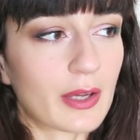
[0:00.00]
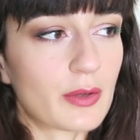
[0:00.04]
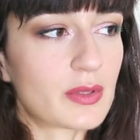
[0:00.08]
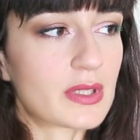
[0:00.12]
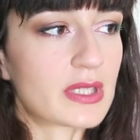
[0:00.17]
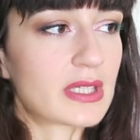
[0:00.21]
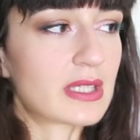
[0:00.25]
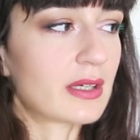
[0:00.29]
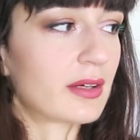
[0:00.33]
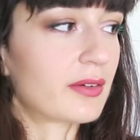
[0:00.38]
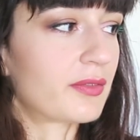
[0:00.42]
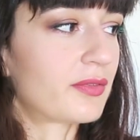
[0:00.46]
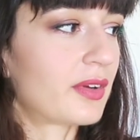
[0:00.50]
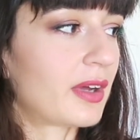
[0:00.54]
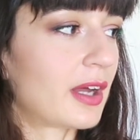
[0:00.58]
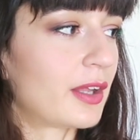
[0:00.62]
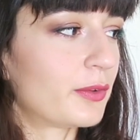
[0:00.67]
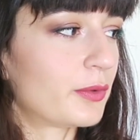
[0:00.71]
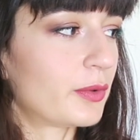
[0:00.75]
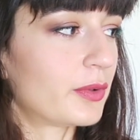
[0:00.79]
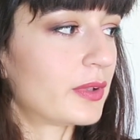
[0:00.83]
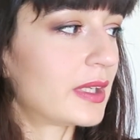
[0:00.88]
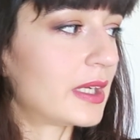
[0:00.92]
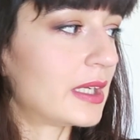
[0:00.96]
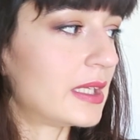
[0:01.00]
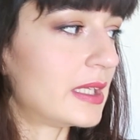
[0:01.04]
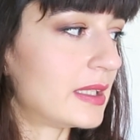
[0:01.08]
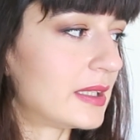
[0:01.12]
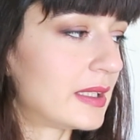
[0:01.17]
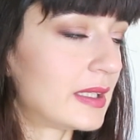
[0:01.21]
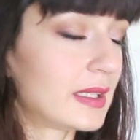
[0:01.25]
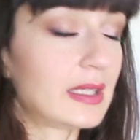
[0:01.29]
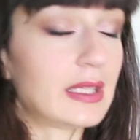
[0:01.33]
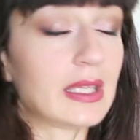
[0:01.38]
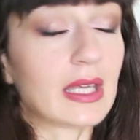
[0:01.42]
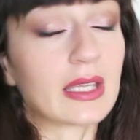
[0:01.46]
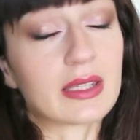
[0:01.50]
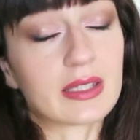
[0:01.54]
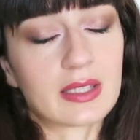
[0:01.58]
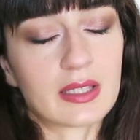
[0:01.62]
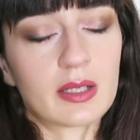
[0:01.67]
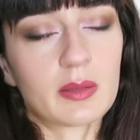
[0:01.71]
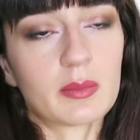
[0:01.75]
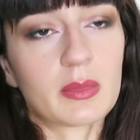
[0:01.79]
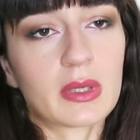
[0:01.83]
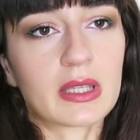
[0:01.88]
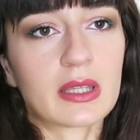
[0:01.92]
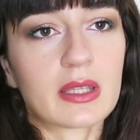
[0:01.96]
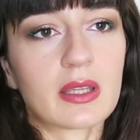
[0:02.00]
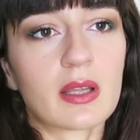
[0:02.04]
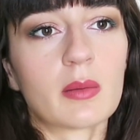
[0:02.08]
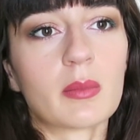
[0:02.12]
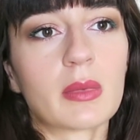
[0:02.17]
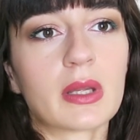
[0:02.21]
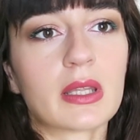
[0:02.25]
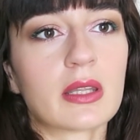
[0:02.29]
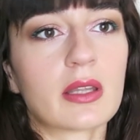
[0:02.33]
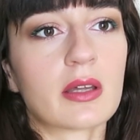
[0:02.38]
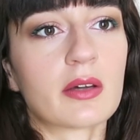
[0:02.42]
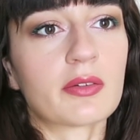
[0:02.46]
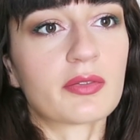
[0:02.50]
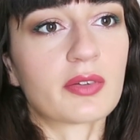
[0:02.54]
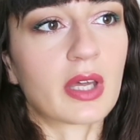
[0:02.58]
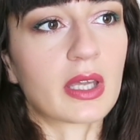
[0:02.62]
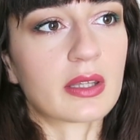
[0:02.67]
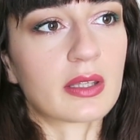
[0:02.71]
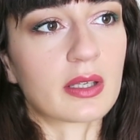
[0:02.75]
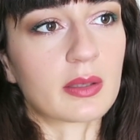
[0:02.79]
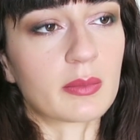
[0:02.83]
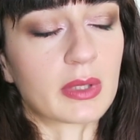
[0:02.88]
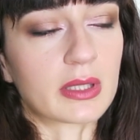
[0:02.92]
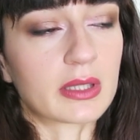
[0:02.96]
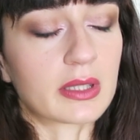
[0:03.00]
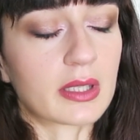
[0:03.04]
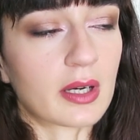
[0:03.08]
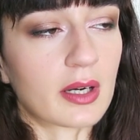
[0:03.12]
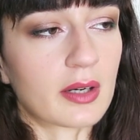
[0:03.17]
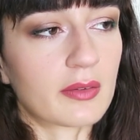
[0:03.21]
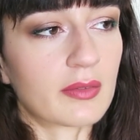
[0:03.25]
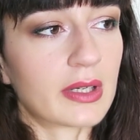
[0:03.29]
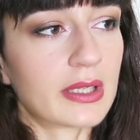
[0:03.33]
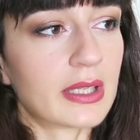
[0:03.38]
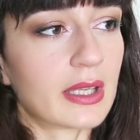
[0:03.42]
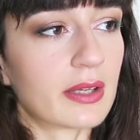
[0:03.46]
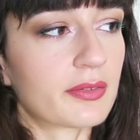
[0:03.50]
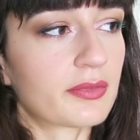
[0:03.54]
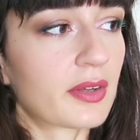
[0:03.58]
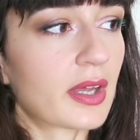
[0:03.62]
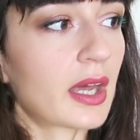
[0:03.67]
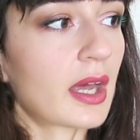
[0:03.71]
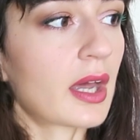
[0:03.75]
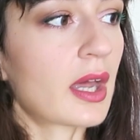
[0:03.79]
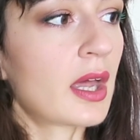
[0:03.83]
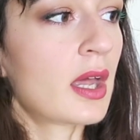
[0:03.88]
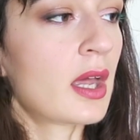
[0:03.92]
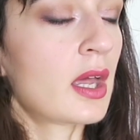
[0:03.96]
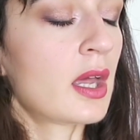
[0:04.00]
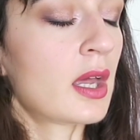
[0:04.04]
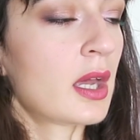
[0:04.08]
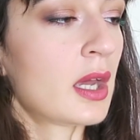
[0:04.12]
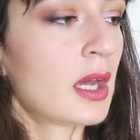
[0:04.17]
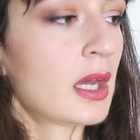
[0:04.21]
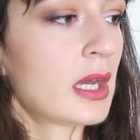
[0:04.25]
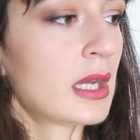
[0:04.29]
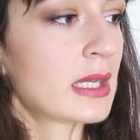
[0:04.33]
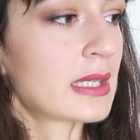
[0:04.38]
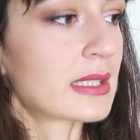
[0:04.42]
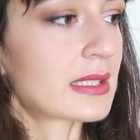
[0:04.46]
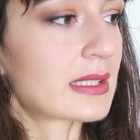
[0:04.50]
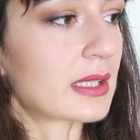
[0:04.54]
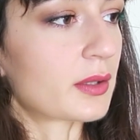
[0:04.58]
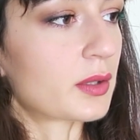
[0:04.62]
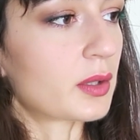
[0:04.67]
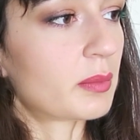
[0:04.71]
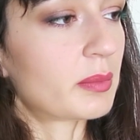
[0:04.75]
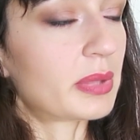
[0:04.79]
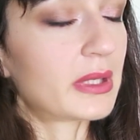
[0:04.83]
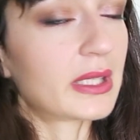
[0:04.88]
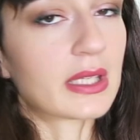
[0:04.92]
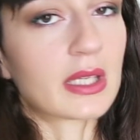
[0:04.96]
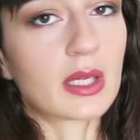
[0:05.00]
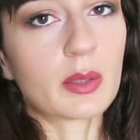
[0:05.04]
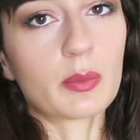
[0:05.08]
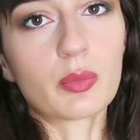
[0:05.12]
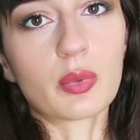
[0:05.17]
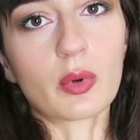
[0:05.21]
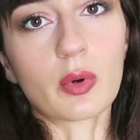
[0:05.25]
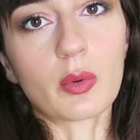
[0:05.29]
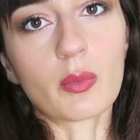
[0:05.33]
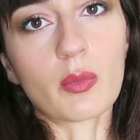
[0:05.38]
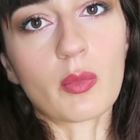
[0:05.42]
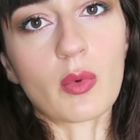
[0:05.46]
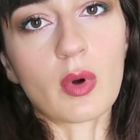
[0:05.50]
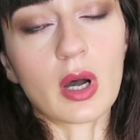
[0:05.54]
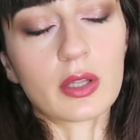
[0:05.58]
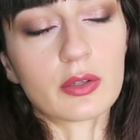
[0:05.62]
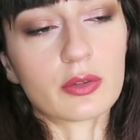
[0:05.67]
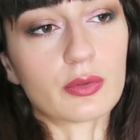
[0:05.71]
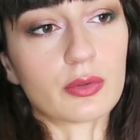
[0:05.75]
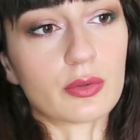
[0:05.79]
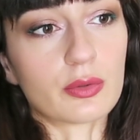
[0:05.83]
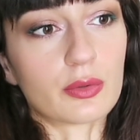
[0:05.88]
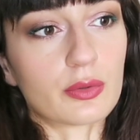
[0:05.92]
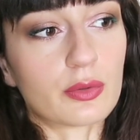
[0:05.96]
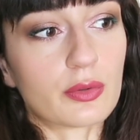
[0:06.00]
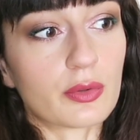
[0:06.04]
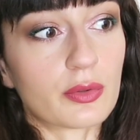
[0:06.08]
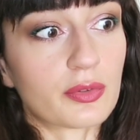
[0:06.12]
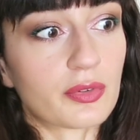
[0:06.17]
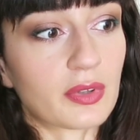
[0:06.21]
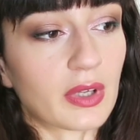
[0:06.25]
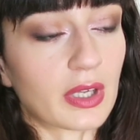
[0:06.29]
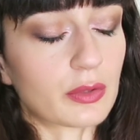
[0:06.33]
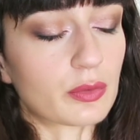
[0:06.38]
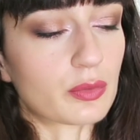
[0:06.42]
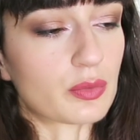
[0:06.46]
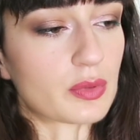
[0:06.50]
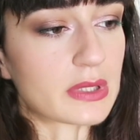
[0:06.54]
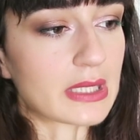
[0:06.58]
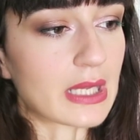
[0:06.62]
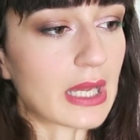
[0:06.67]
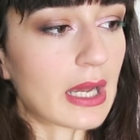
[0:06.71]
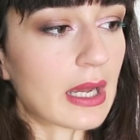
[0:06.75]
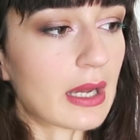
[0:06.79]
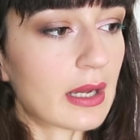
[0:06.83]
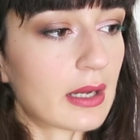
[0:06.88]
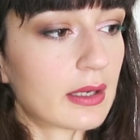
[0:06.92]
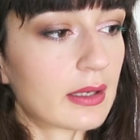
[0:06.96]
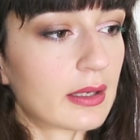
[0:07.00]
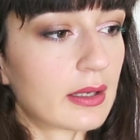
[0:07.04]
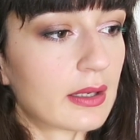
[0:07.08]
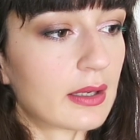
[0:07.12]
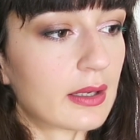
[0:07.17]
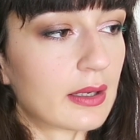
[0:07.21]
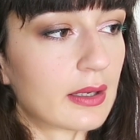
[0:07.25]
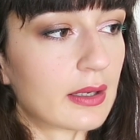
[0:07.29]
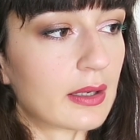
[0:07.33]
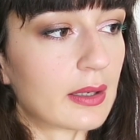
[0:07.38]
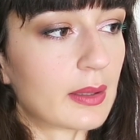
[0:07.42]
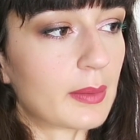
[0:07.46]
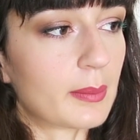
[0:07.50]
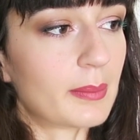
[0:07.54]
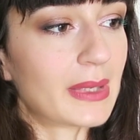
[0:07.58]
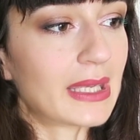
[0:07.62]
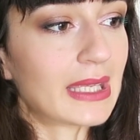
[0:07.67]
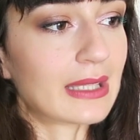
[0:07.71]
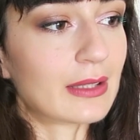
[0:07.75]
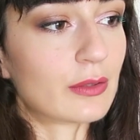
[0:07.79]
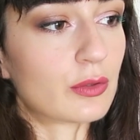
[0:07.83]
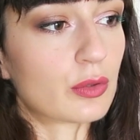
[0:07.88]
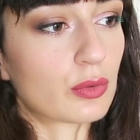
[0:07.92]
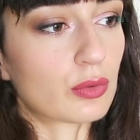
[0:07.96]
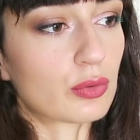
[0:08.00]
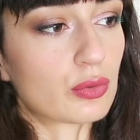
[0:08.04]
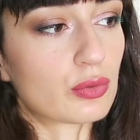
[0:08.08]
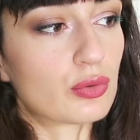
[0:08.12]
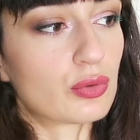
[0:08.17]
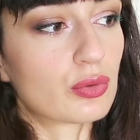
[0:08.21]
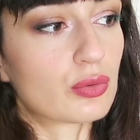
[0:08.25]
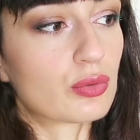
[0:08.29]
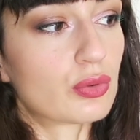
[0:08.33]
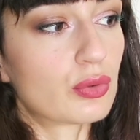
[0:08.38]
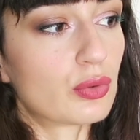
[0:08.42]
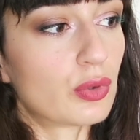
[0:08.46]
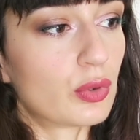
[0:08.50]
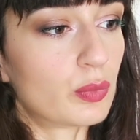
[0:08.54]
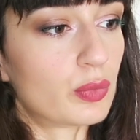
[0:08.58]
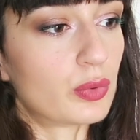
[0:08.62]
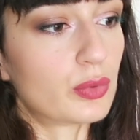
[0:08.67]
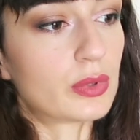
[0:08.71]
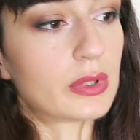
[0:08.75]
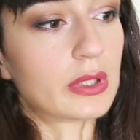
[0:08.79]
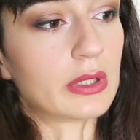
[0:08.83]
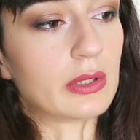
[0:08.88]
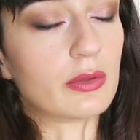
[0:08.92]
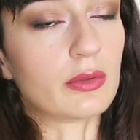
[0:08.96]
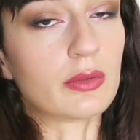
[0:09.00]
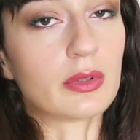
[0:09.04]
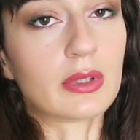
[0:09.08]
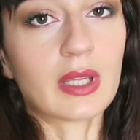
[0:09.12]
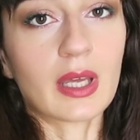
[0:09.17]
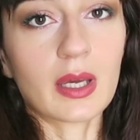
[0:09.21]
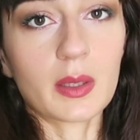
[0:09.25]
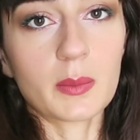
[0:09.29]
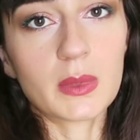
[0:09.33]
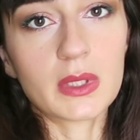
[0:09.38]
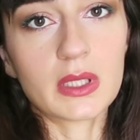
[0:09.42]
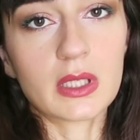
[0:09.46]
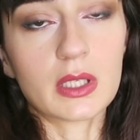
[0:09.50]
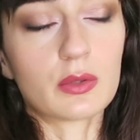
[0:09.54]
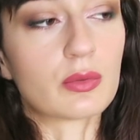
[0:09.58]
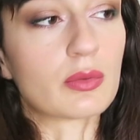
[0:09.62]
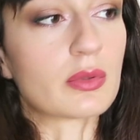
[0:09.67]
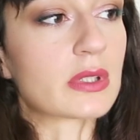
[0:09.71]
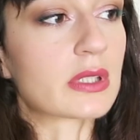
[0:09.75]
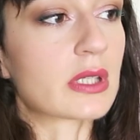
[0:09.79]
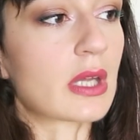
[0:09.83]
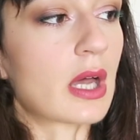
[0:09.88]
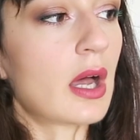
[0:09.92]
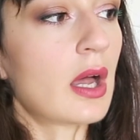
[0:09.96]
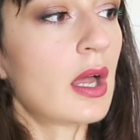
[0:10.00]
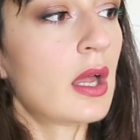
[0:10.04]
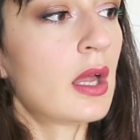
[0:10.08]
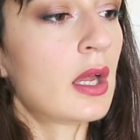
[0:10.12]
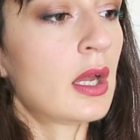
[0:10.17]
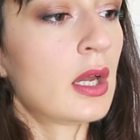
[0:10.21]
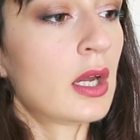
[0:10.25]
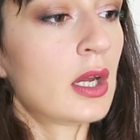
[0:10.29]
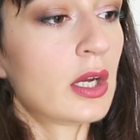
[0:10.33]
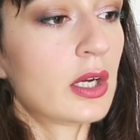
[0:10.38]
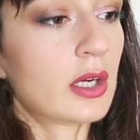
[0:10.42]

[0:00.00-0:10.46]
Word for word: pas réussi à faire en totalité. Il y a tellement tellement d'affaires, tellement de travail à faire. C'est compliqué pour moi de, faire tout ça, euh, mais donc du coup le but est de terminer tout ça.